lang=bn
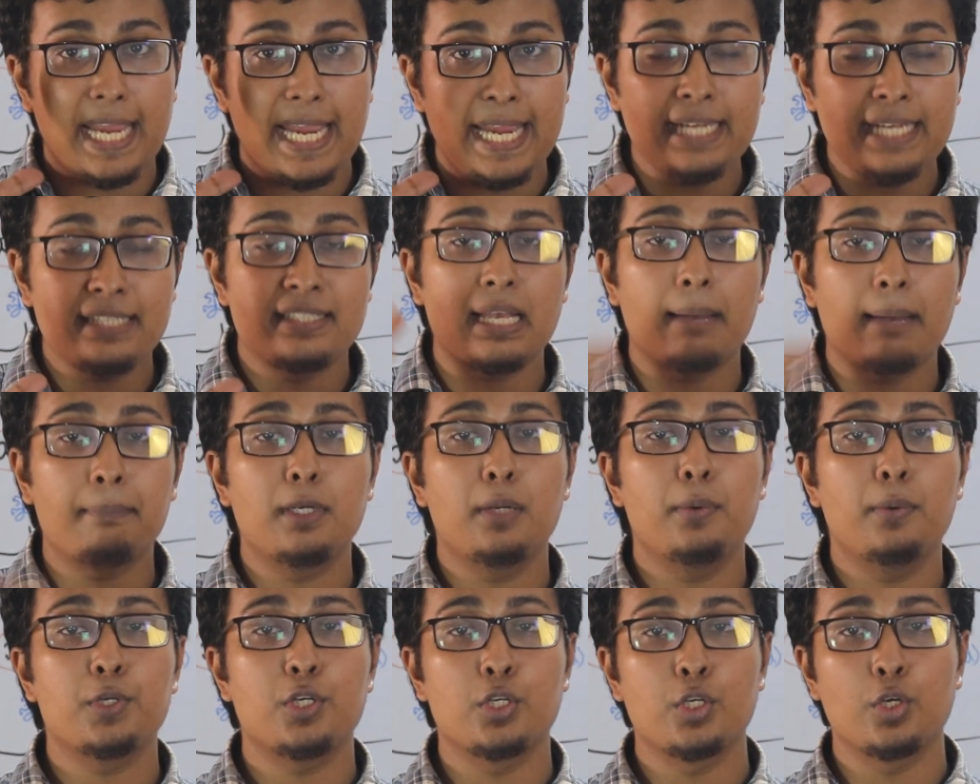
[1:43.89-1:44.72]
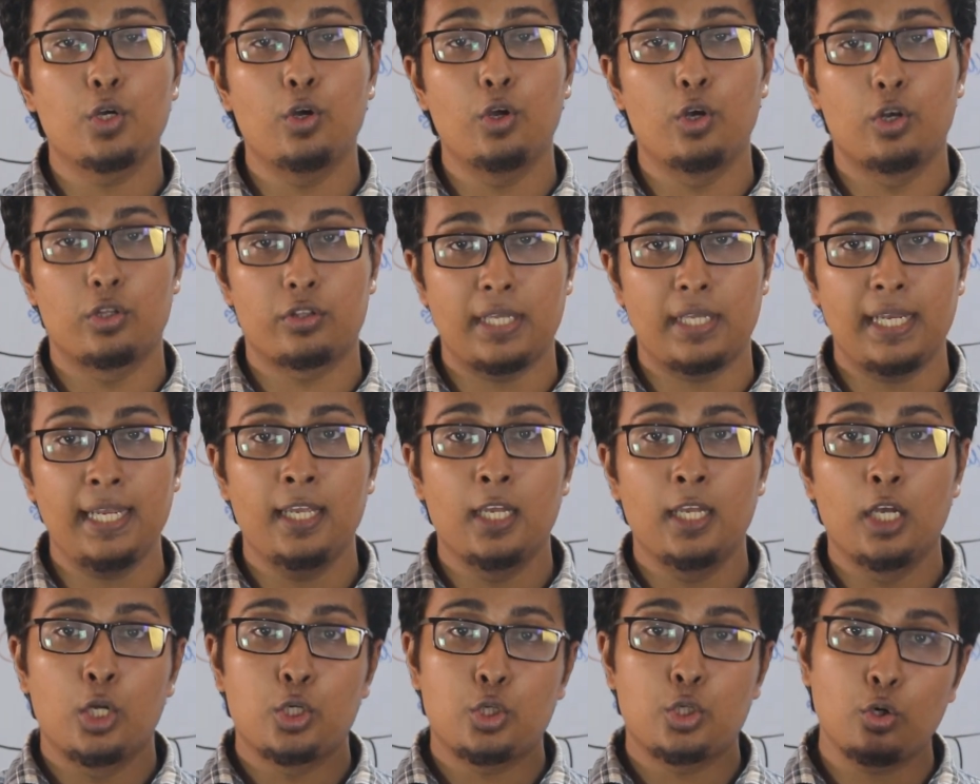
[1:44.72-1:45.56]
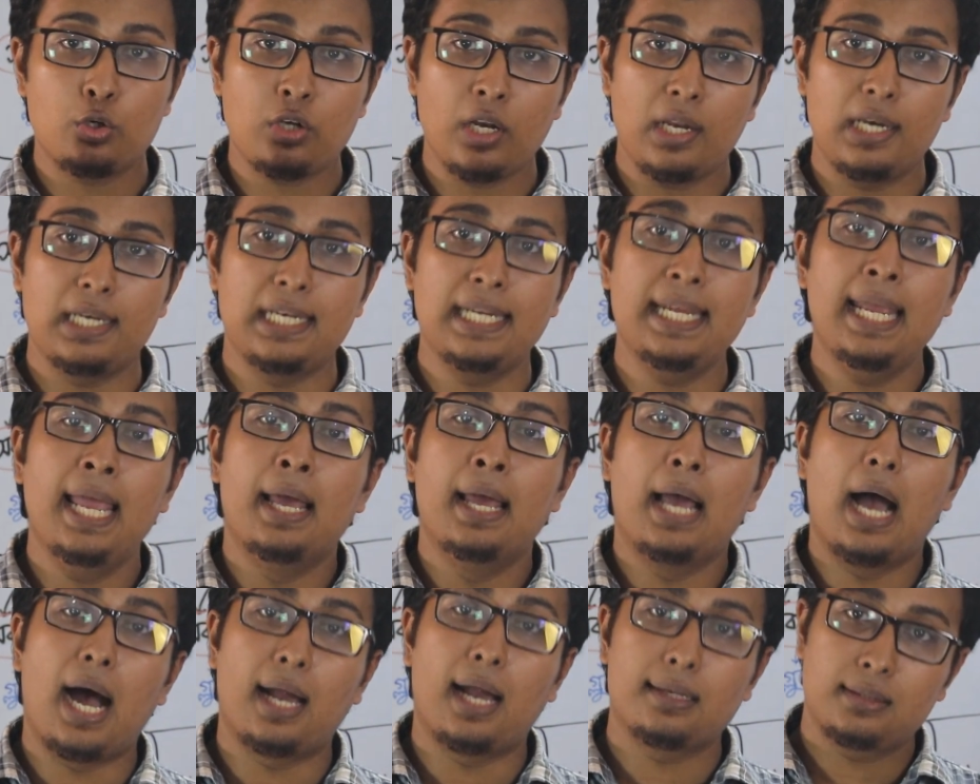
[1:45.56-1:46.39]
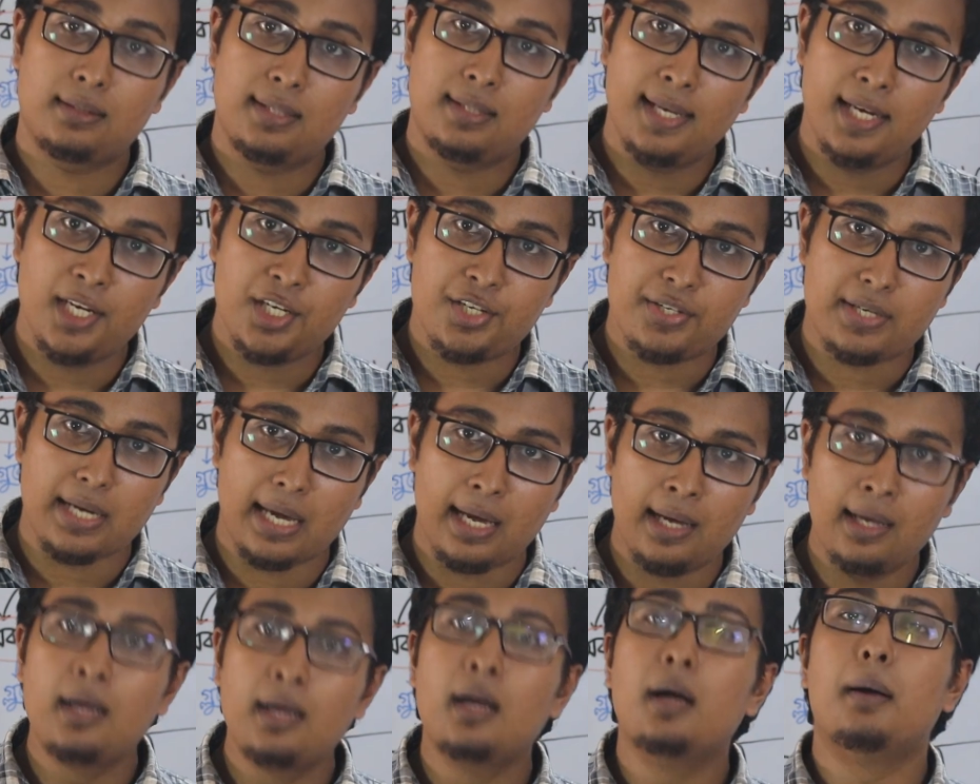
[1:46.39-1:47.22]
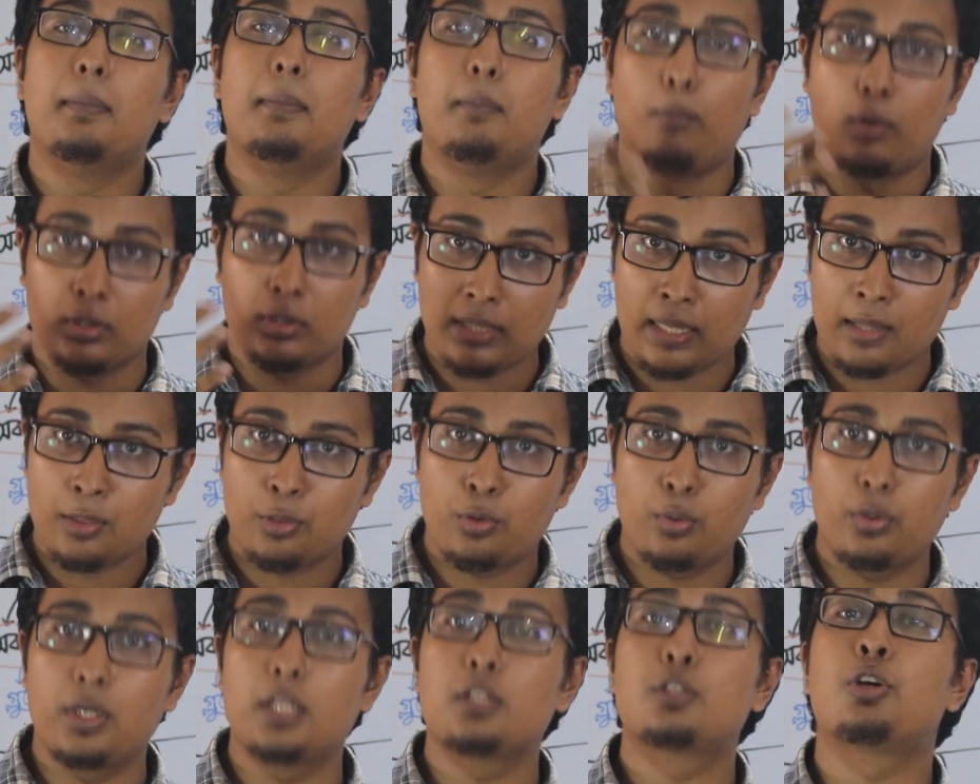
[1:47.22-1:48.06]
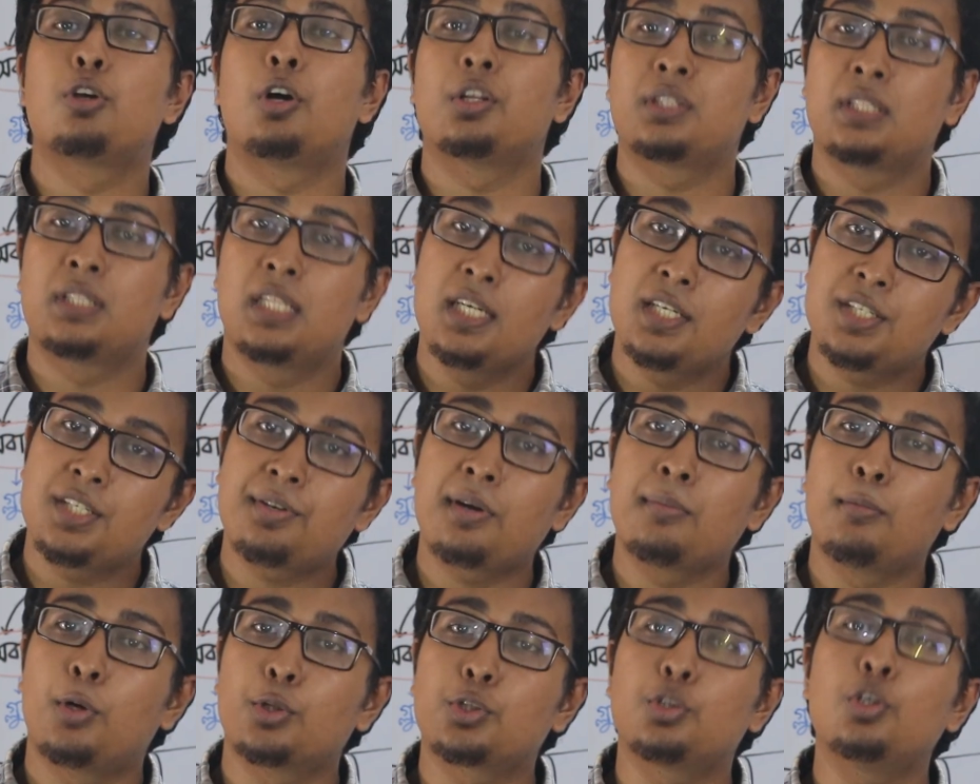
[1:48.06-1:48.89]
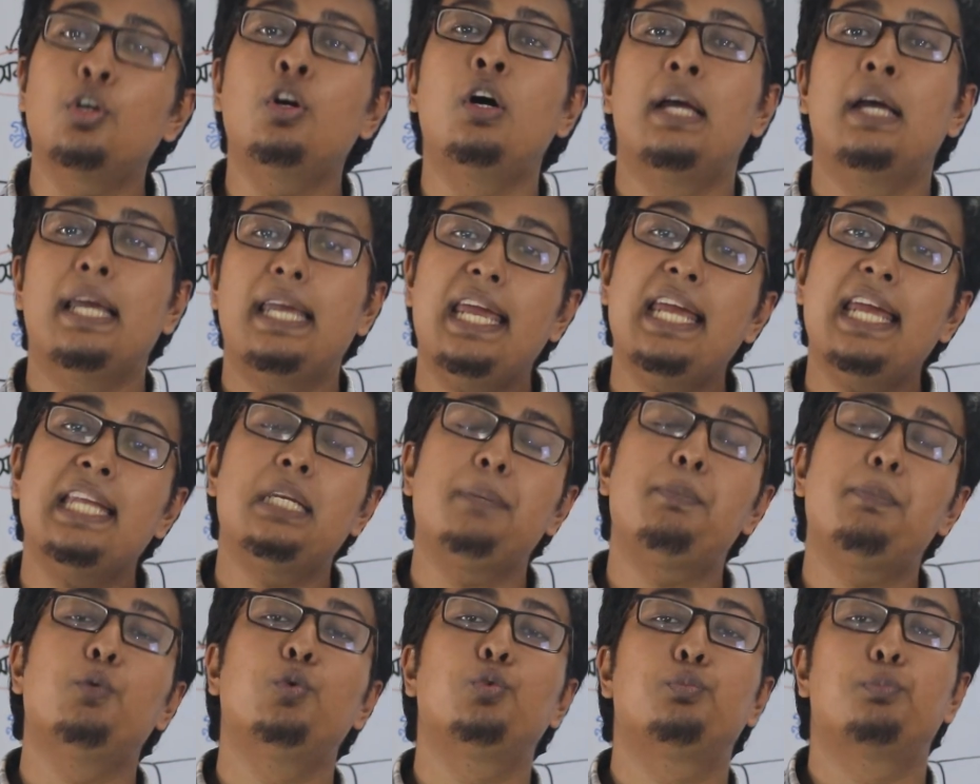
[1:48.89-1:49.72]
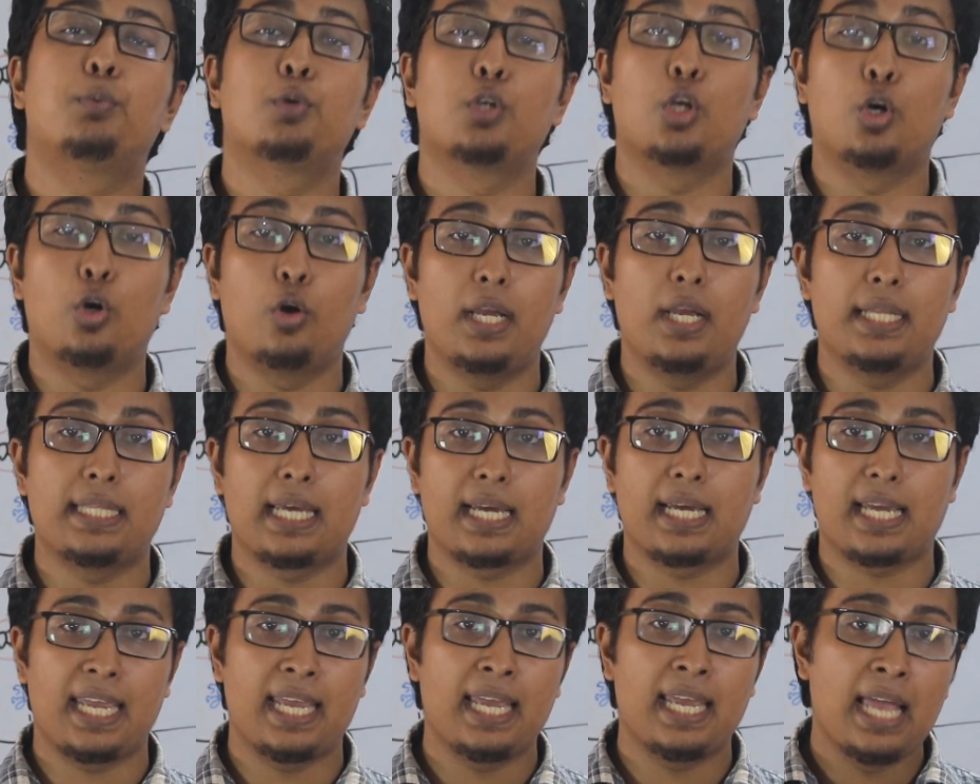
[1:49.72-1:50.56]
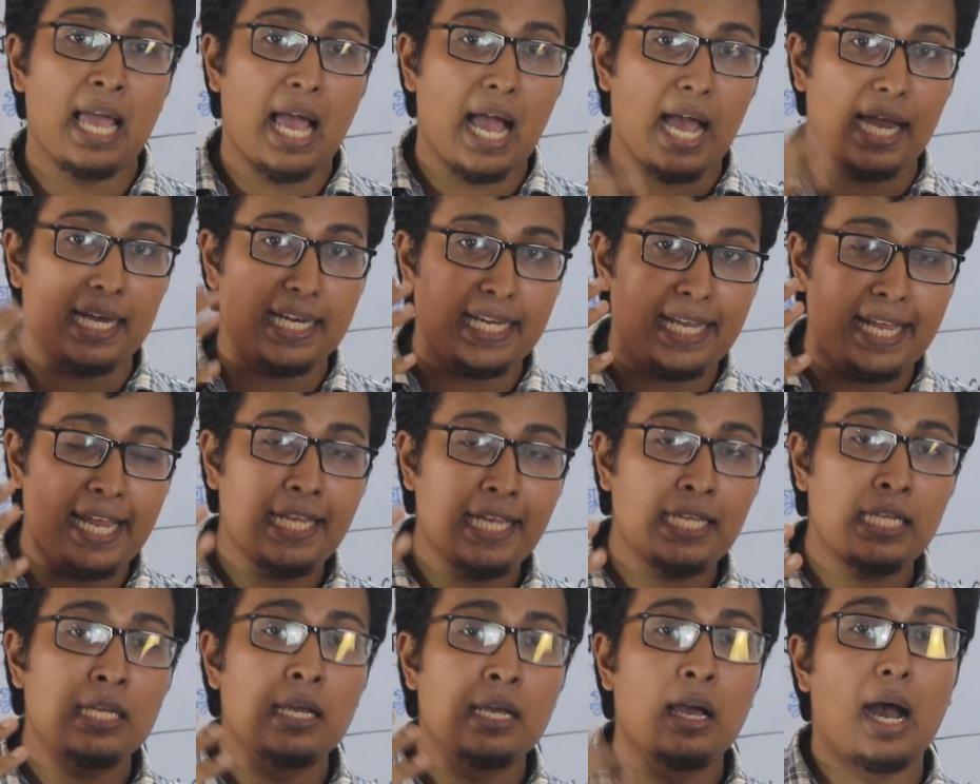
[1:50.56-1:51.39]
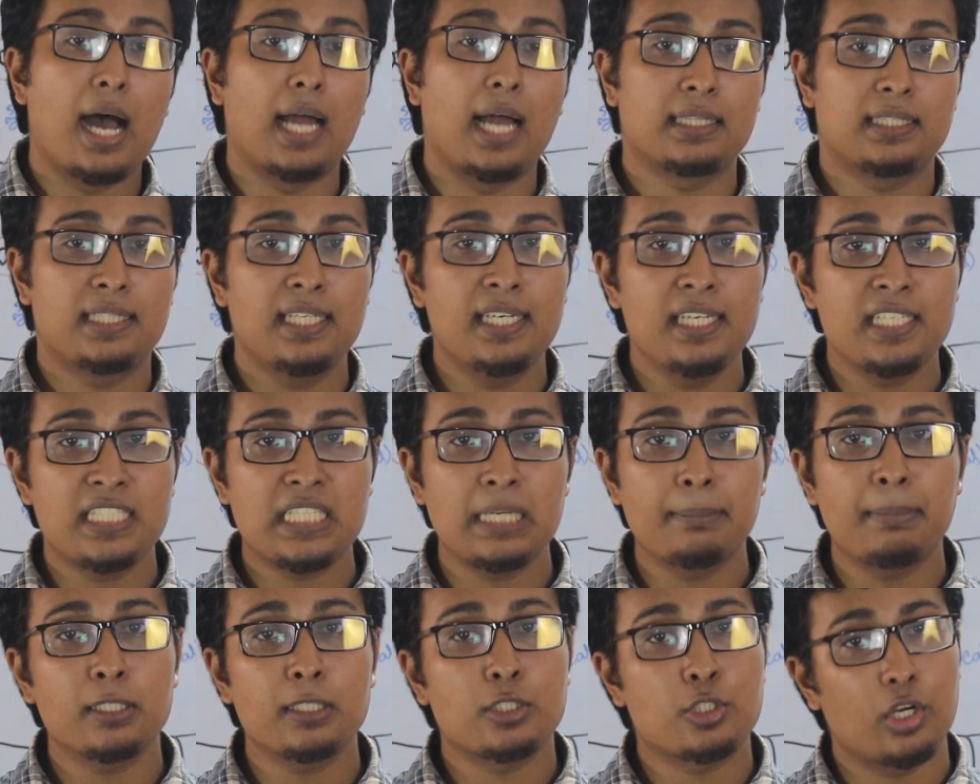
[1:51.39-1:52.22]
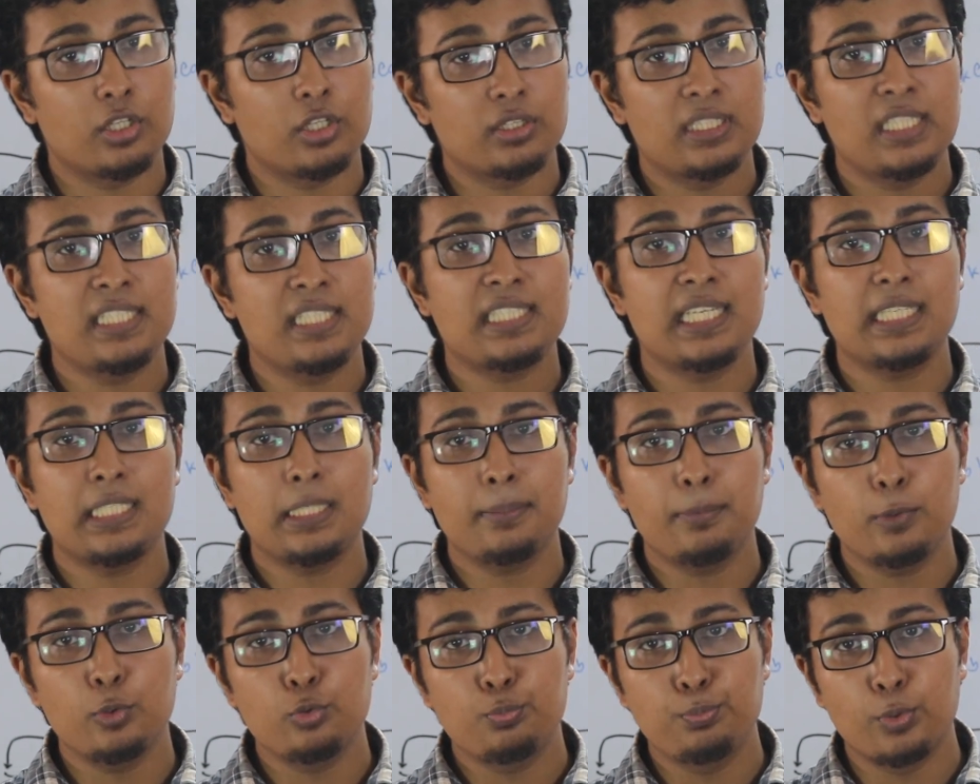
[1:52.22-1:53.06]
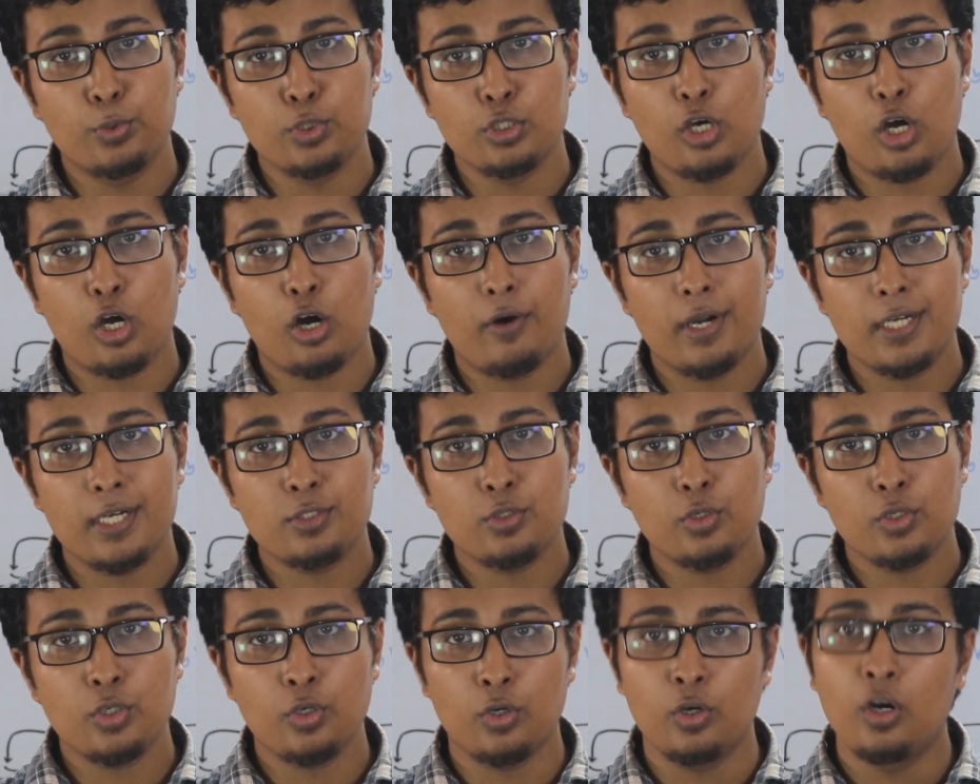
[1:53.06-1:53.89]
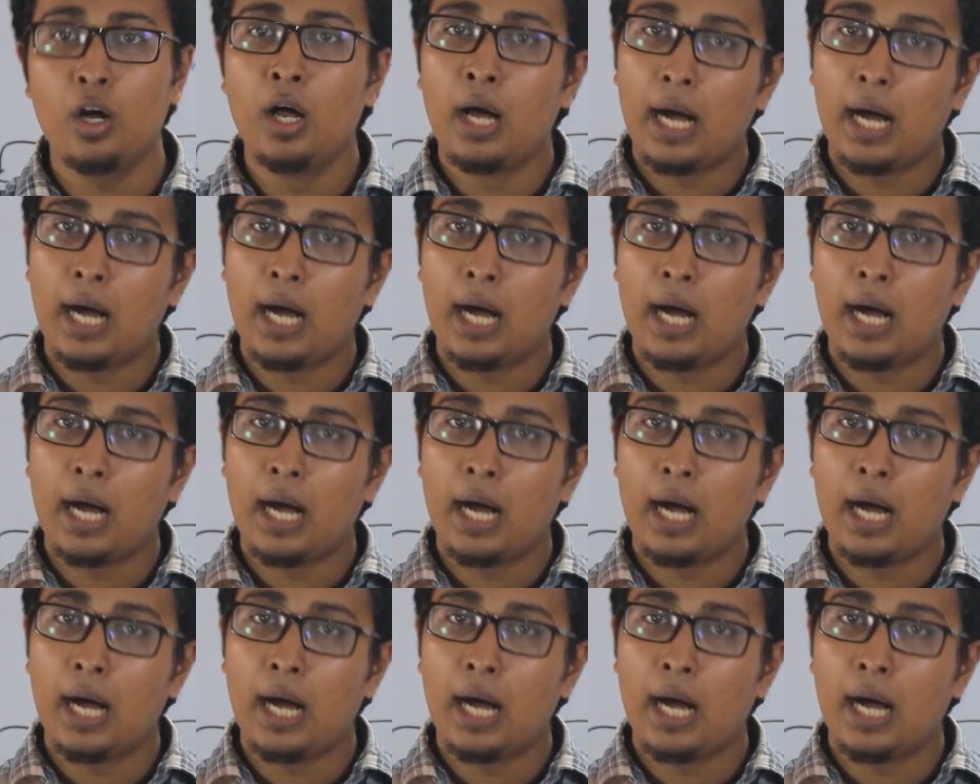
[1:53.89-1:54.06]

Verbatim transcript: এই সাব ডিভিশনগুলোতে টোটালি আটত্রিশটা মতান্তরে ছত্রিশটার মতো এটিপি উৎপন্ন হয়ে থাকে আর এই আটত্রিশটা বা ছত্রিশটা এটিপি উৎপন্ন হওয়ার জন্য